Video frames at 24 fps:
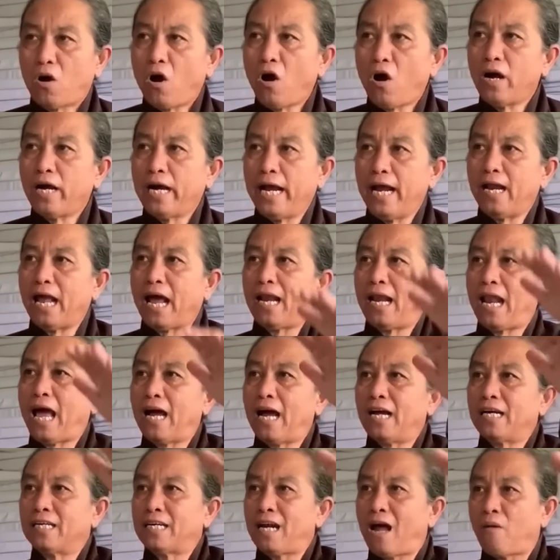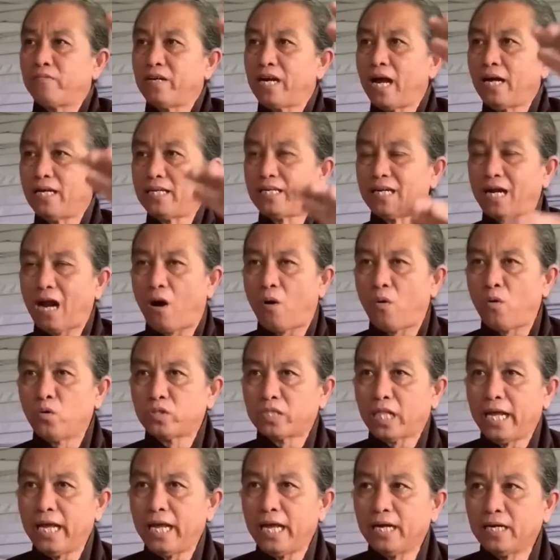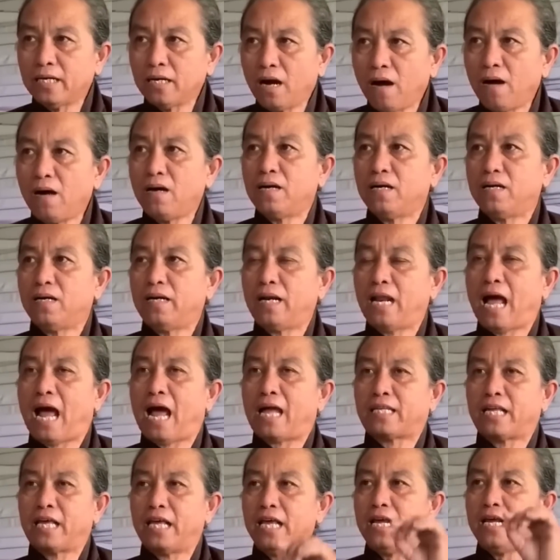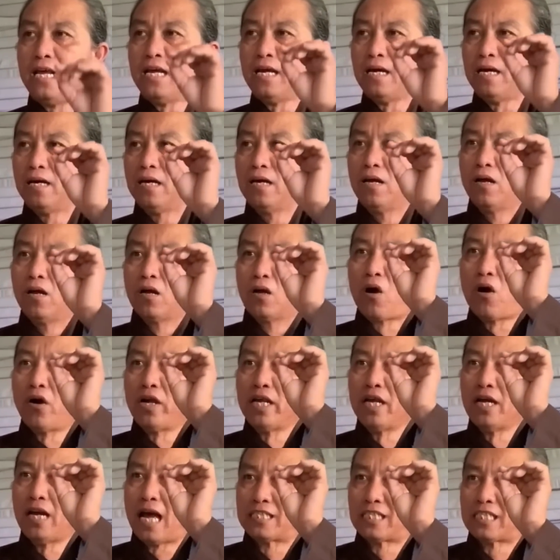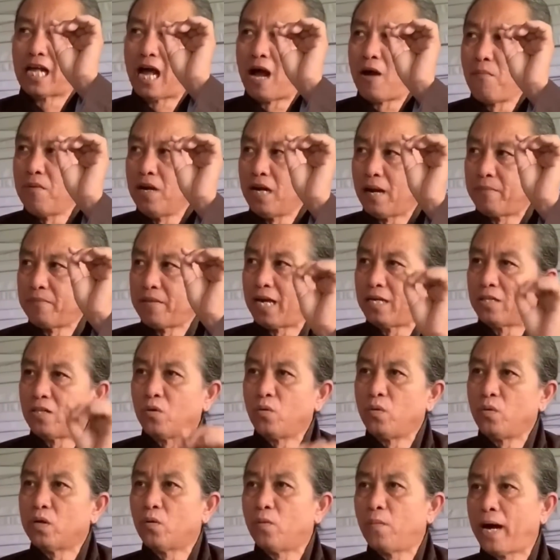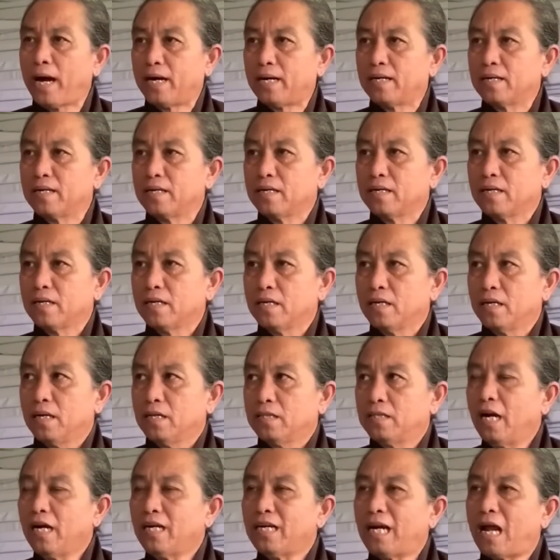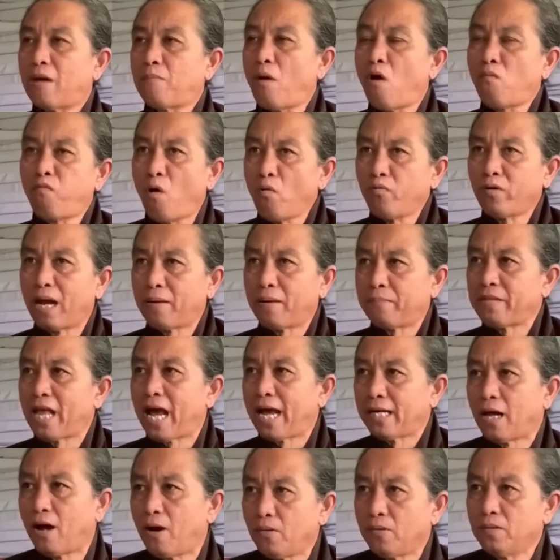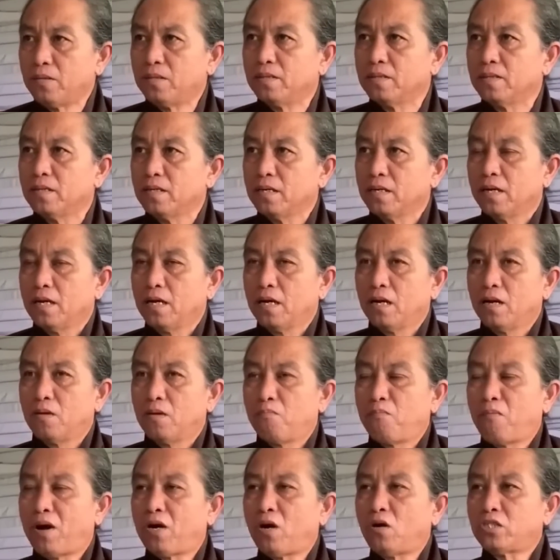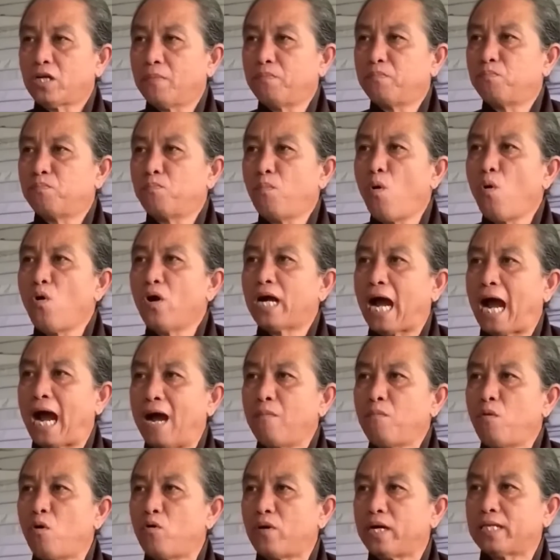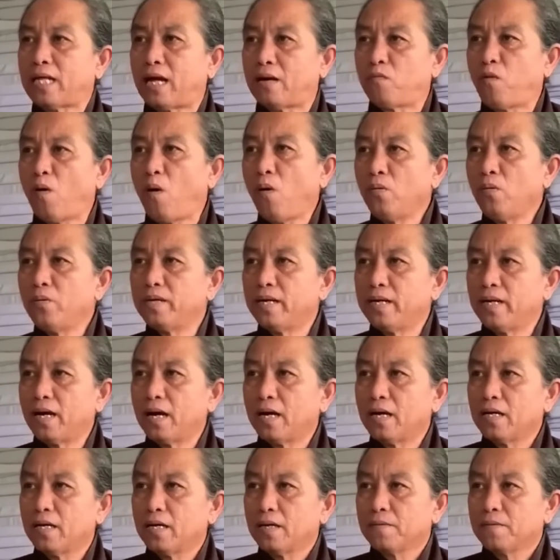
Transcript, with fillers: có nghĩa là lần động đất đầu tiên đó là chỉ coi như là 65 giây thôi quý cô bác tức là một phút 5 giây thôi mà nó sụp muốn cả một cái thành phố vậy đó